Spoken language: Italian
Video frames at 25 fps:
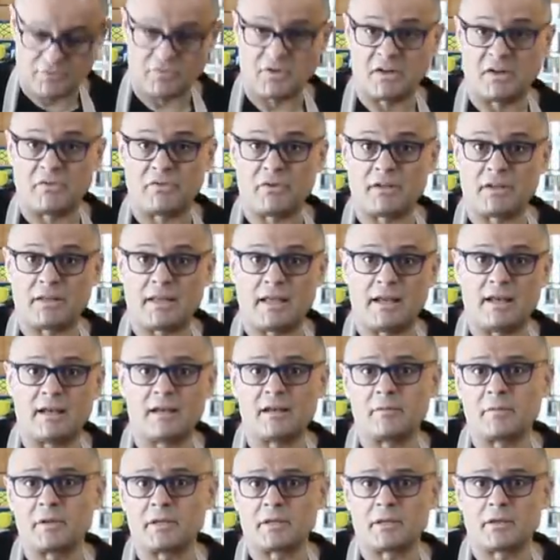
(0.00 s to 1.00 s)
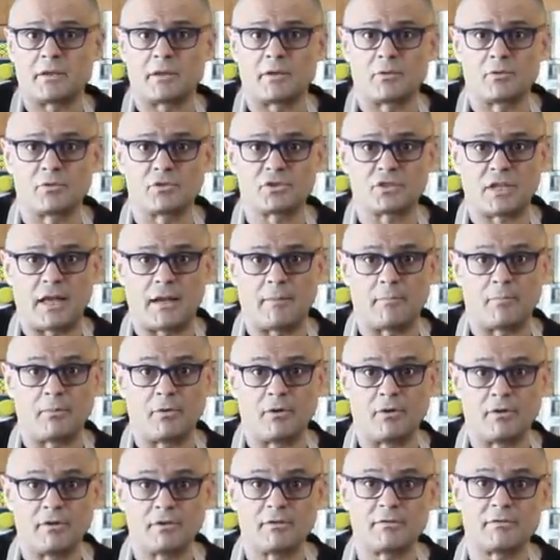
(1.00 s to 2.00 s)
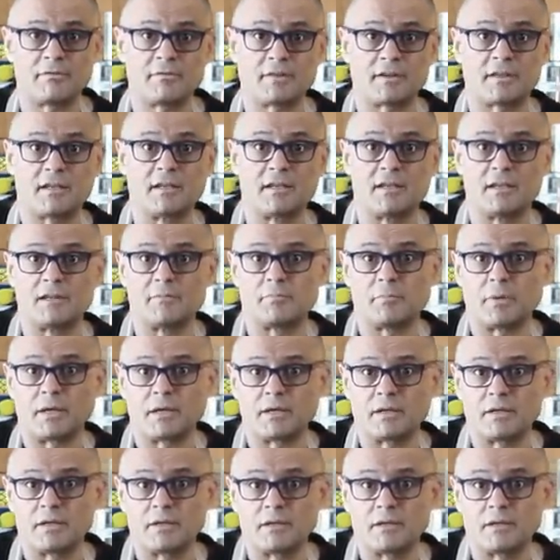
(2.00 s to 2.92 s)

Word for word: di fare le fritelle, le mettete in uno stampo, fate plum